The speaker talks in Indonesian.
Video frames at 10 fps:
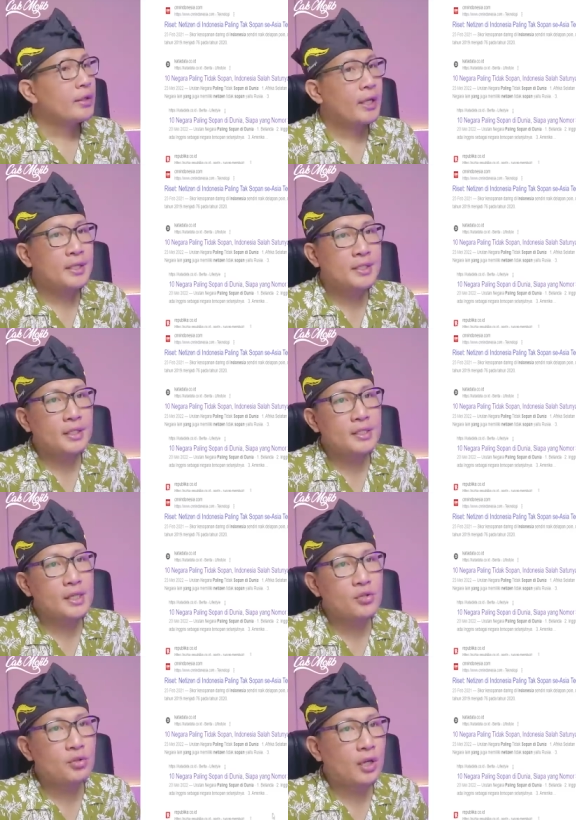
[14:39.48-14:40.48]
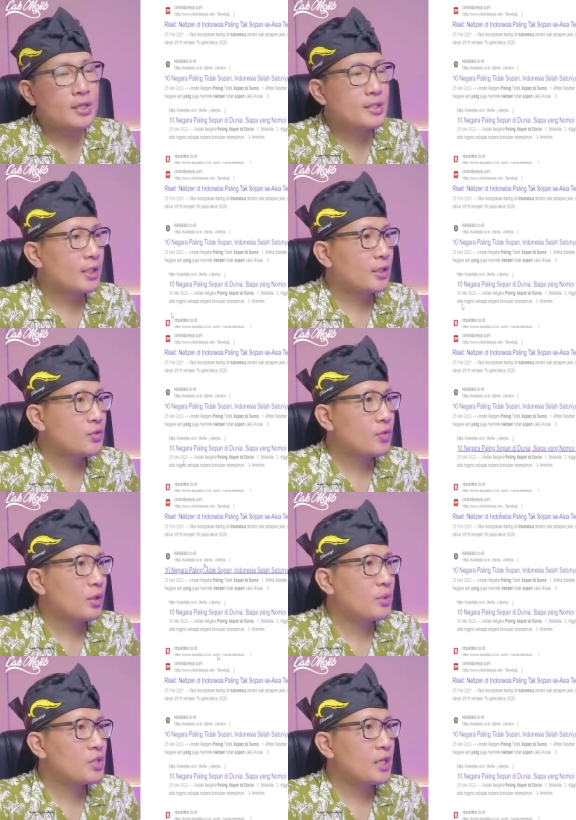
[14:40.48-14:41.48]
Nah, di sini saya juga istilahnya
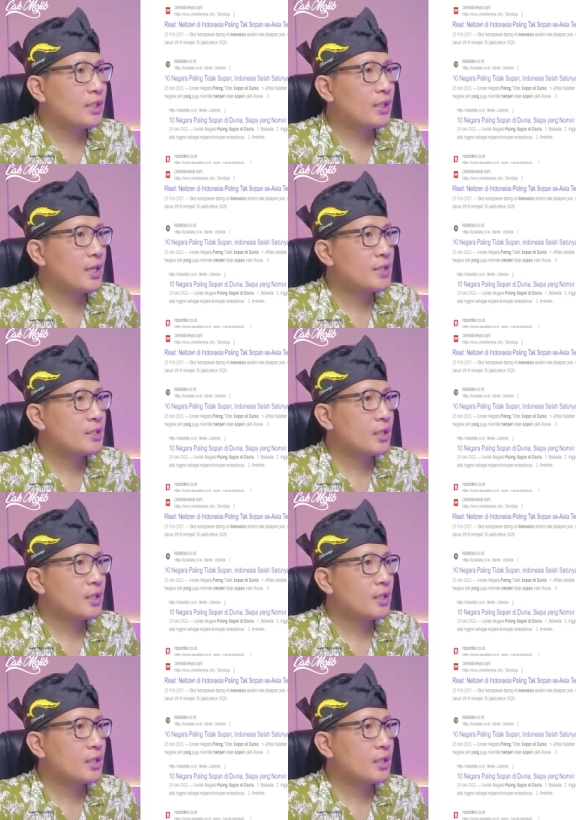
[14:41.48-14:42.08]
sudah mencari guys,